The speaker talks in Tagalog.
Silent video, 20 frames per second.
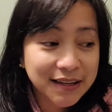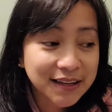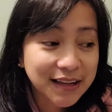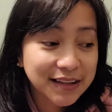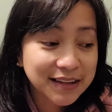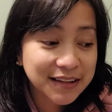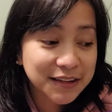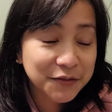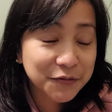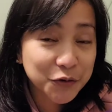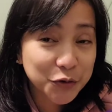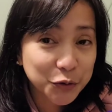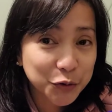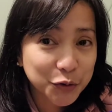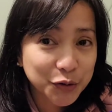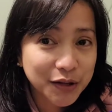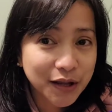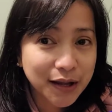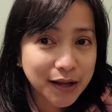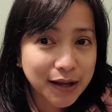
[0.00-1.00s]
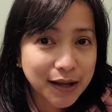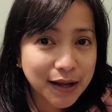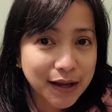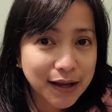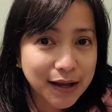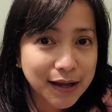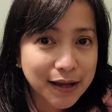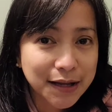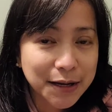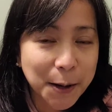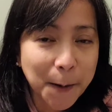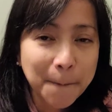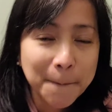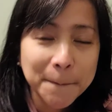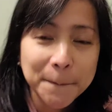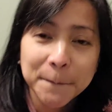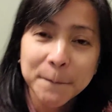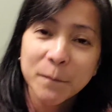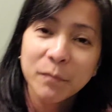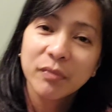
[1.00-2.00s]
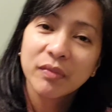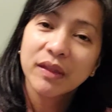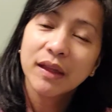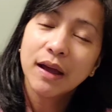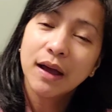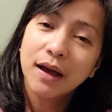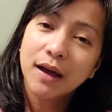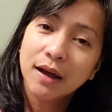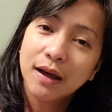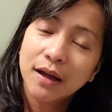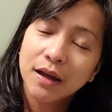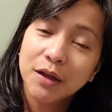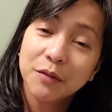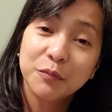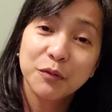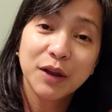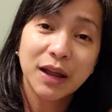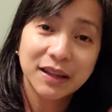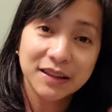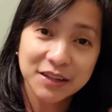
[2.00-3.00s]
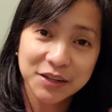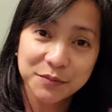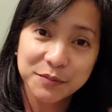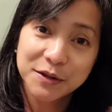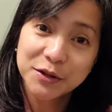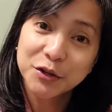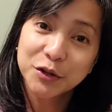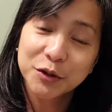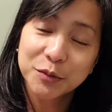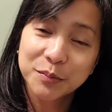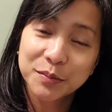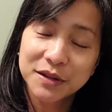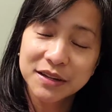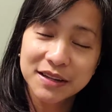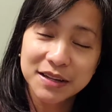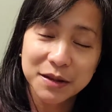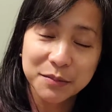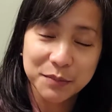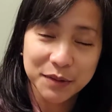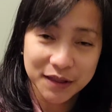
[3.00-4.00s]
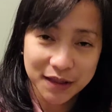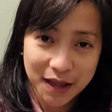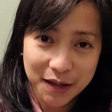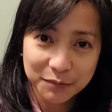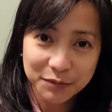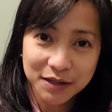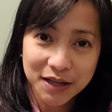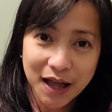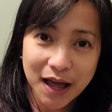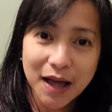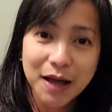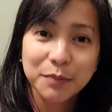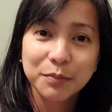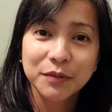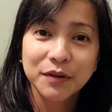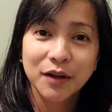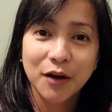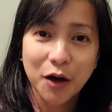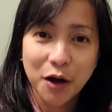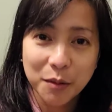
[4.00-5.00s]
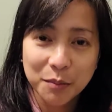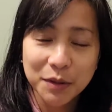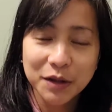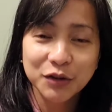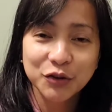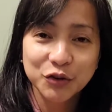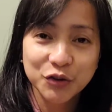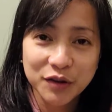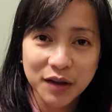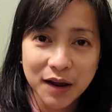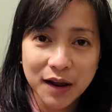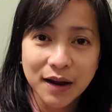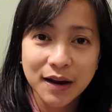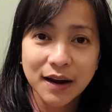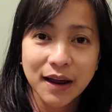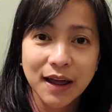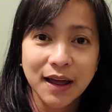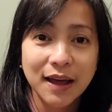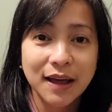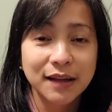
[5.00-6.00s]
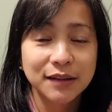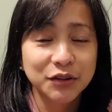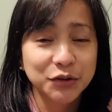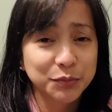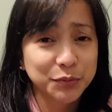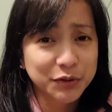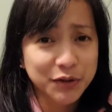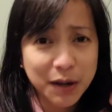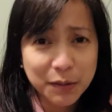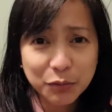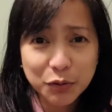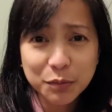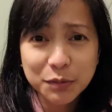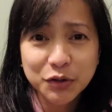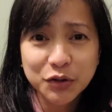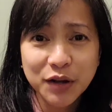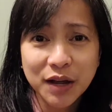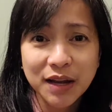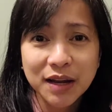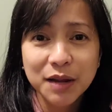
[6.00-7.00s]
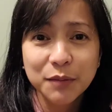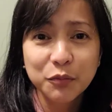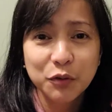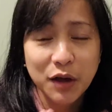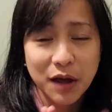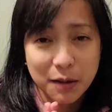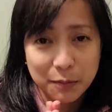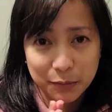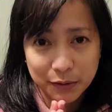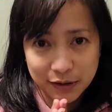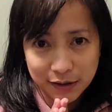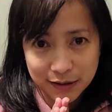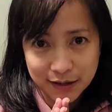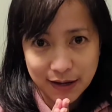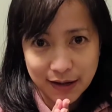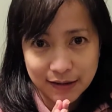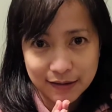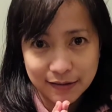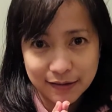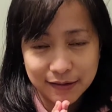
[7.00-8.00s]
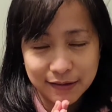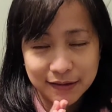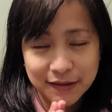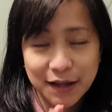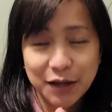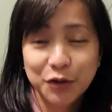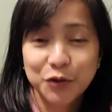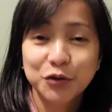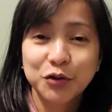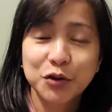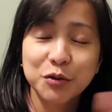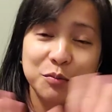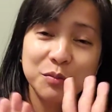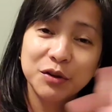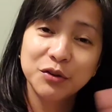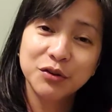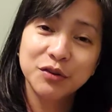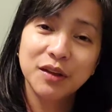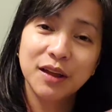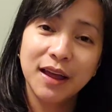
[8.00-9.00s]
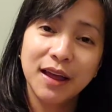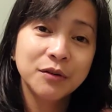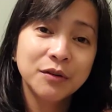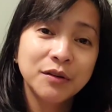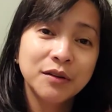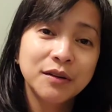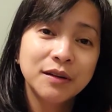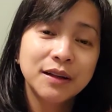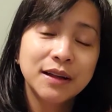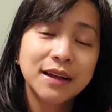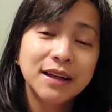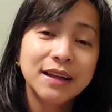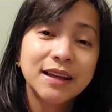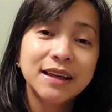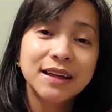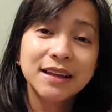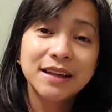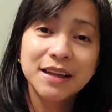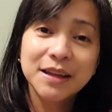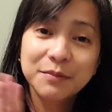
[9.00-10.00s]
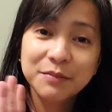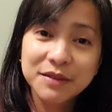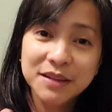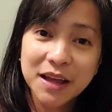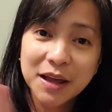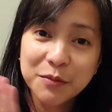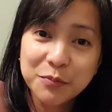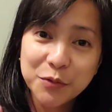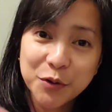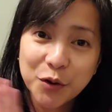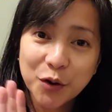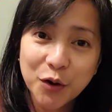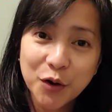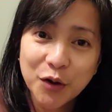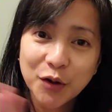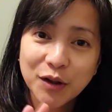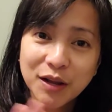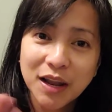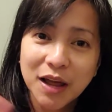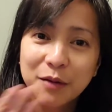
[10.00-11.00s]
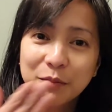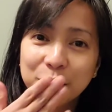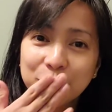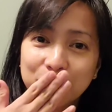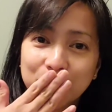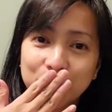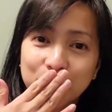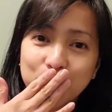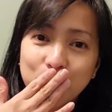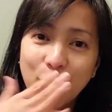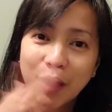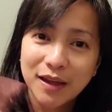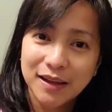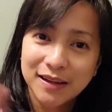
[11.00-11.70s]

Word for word: That's it for today. And, uh, if you like this video, please give me thumbs up, comment, share, and subscribe to my channel if you haven't yet. Thank you so much, and keep safe, you all. Love you.